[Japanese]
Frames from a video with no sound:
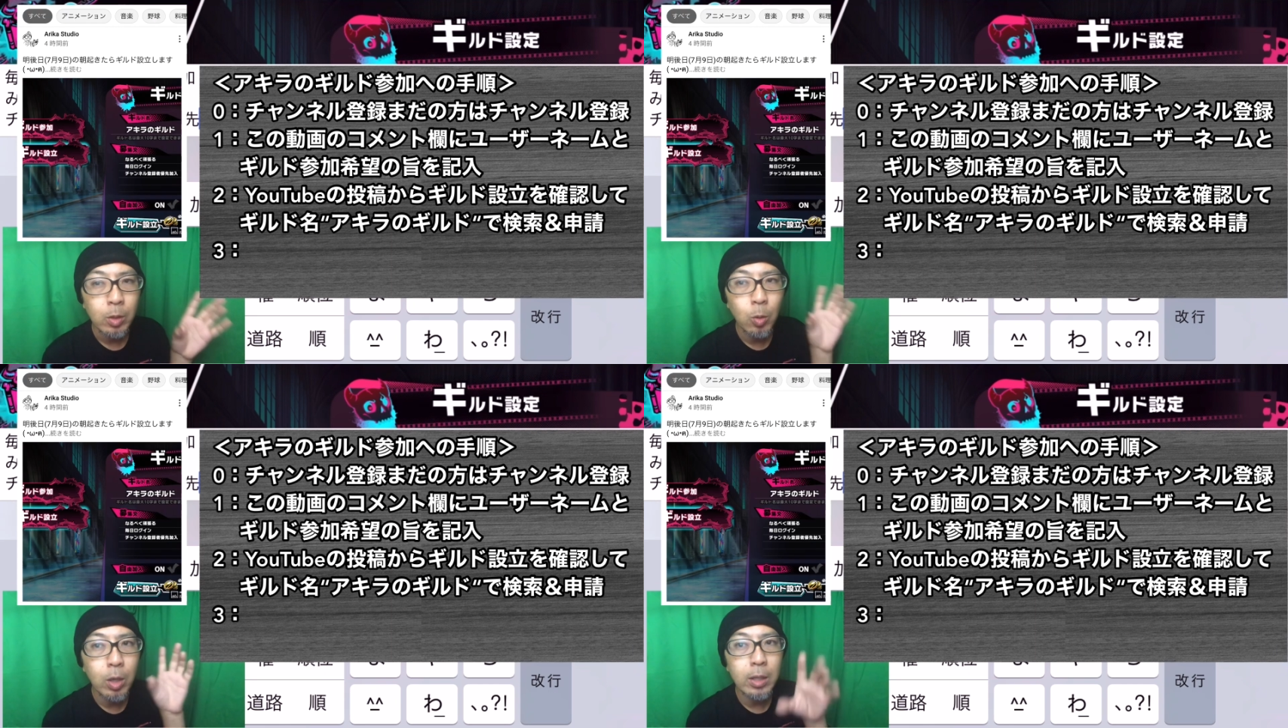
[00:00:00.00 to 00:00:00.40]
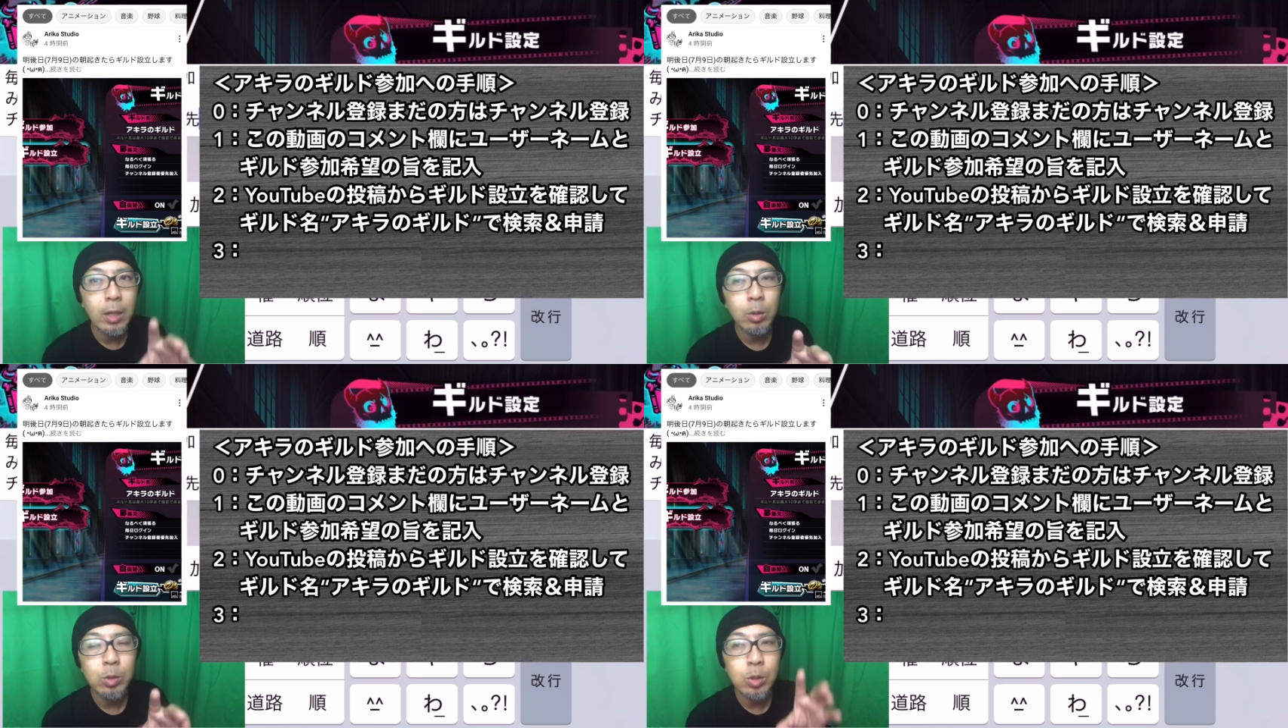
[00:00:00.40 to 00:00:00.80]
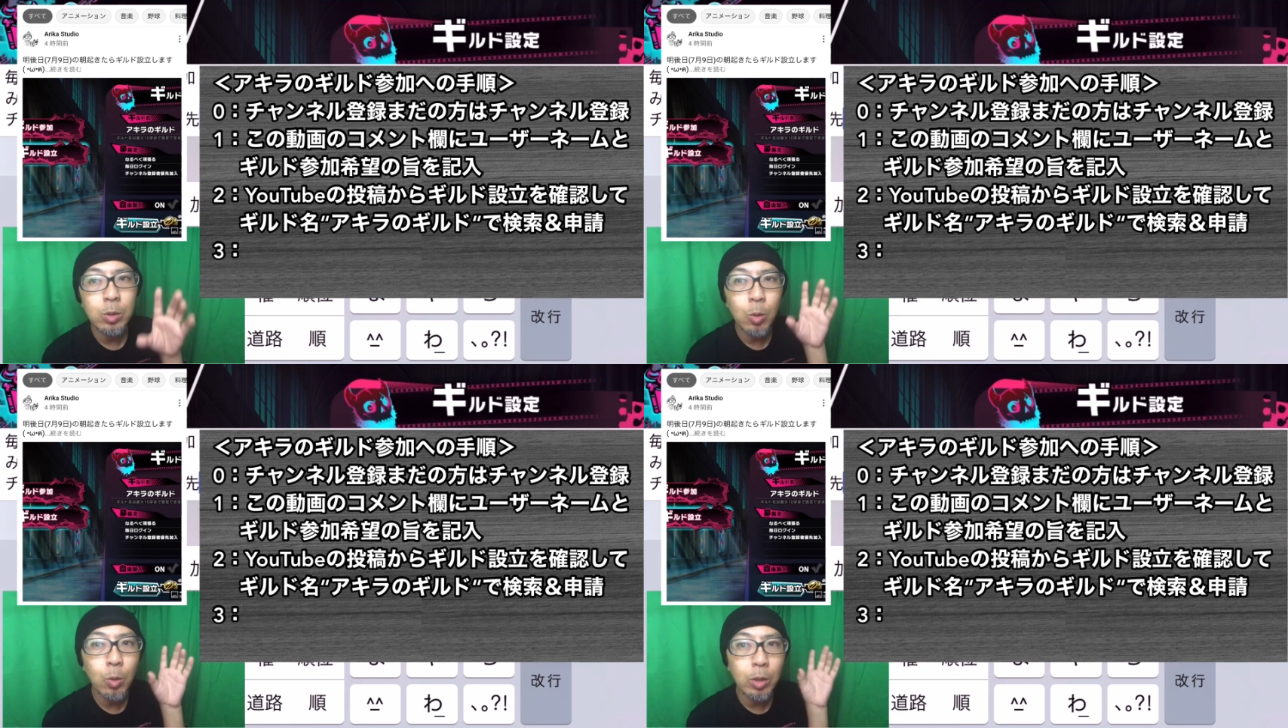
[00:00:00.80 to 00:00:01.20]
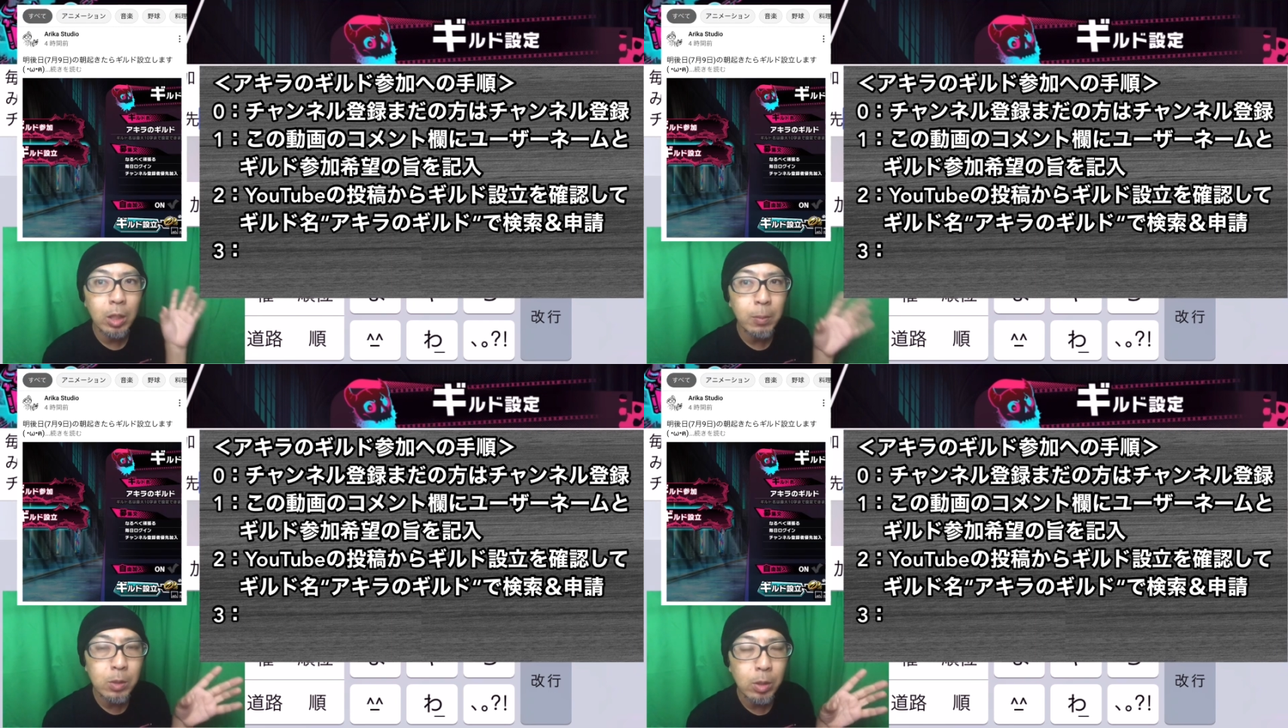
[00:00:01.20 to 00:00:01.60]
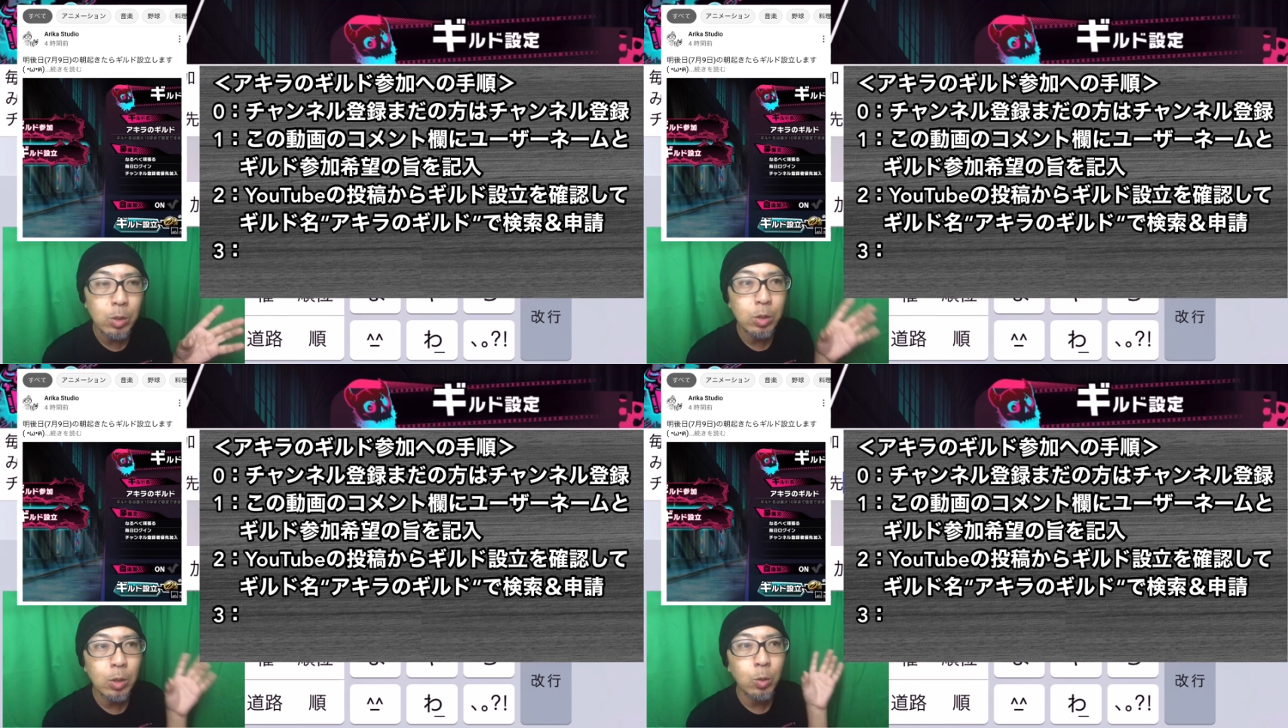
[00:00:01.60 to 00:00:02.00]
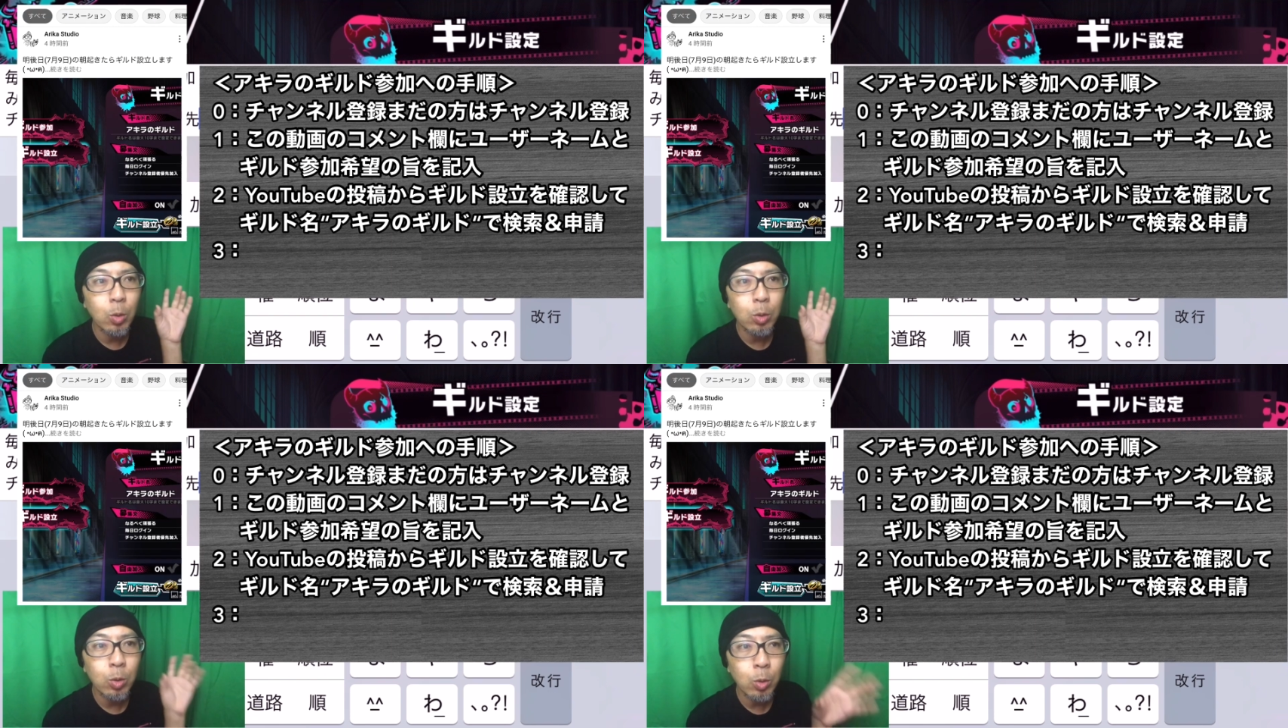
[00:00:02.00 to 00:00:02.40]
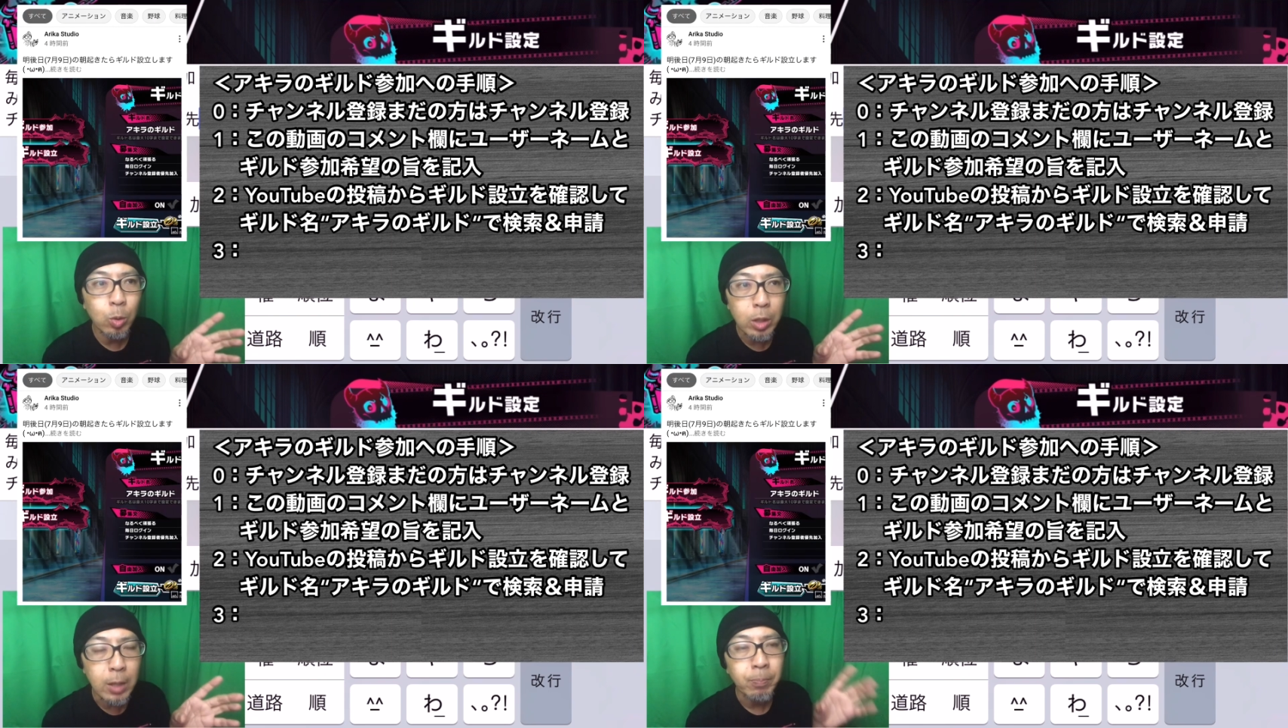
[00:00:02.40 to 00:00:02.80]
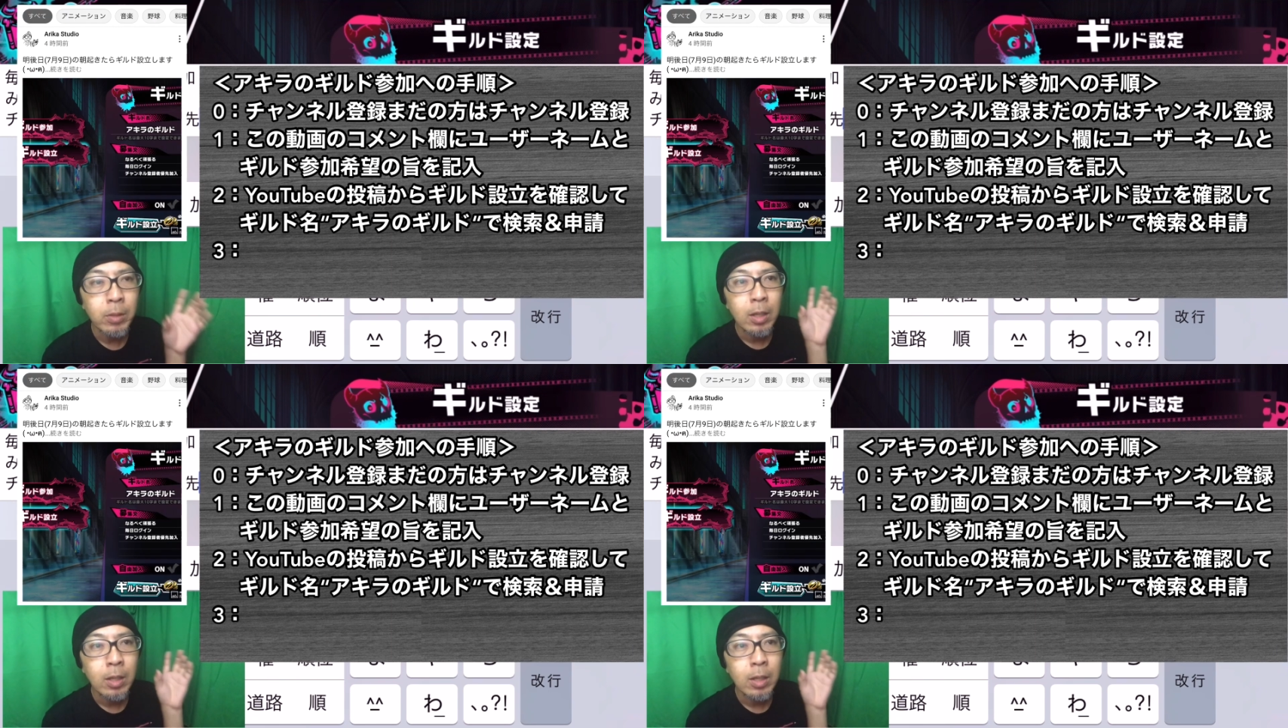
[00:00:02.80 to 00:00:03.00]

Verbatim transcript: 動画でなく普通に投稿できますので、そちらの投稿の方に